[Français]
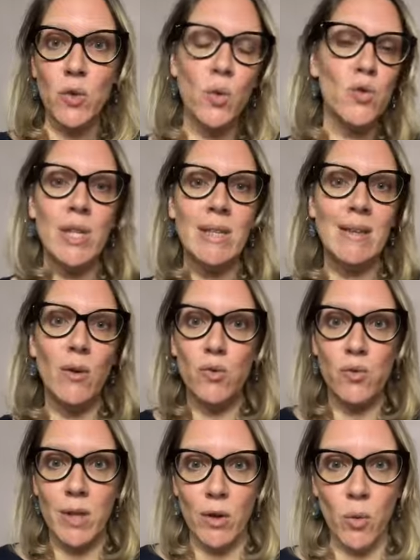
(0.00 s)
Donc j'étais
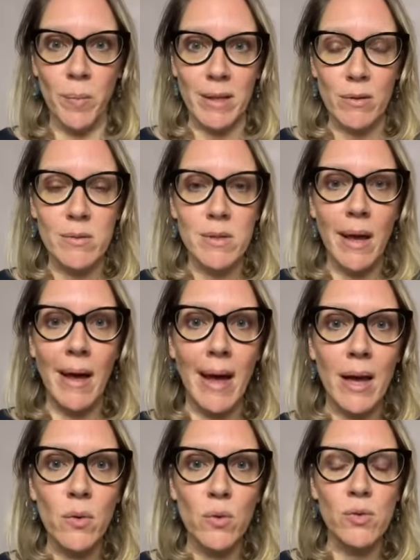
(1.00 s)
dans une incompétence
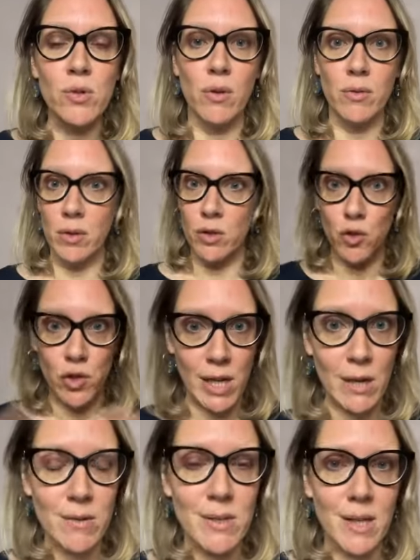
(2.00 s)
inconsciente.
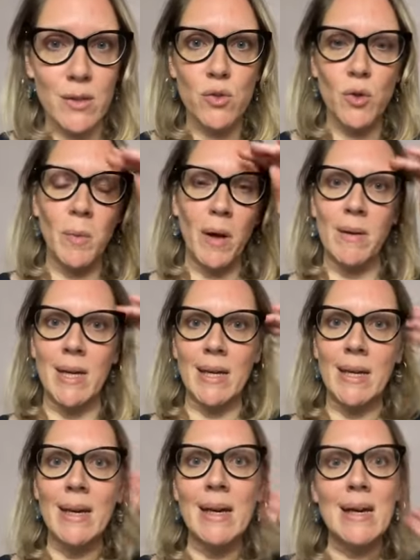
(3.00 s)
J'ai lancé un sommet en
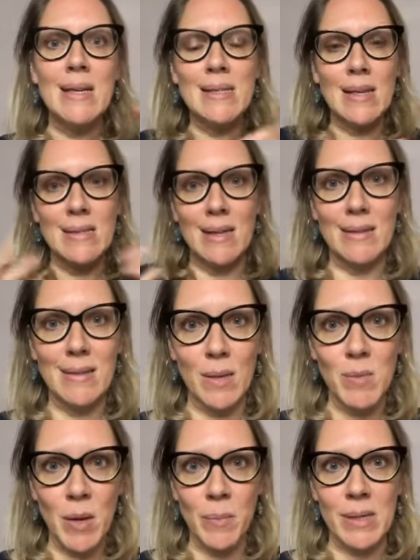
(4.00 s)
ligne, ça s'est
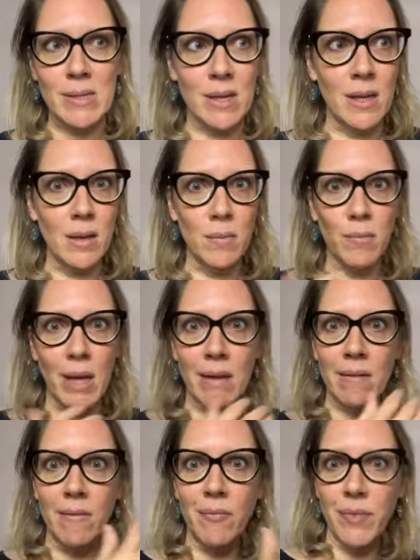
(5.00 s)
très bien passé,
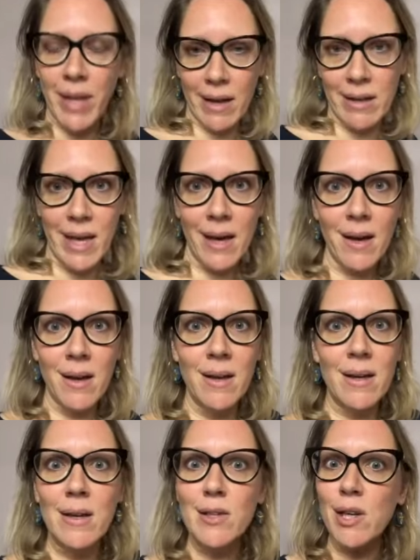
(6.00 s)
mais derrière,
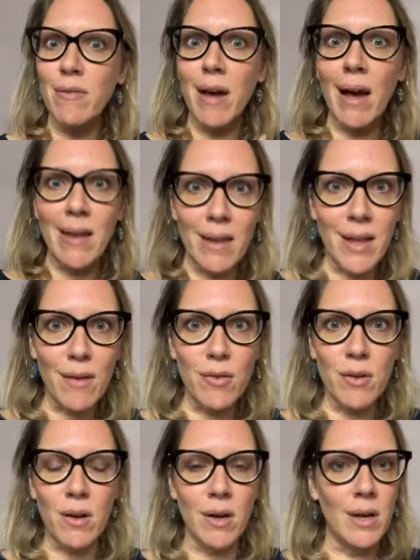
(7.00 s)
j'avais rien à
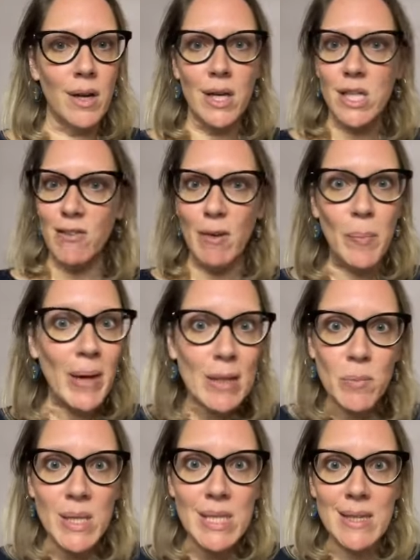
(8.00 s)
vendre. J'avais pas
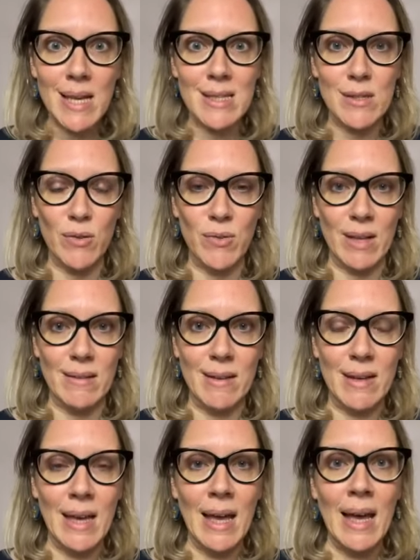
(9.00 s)
de business en fait.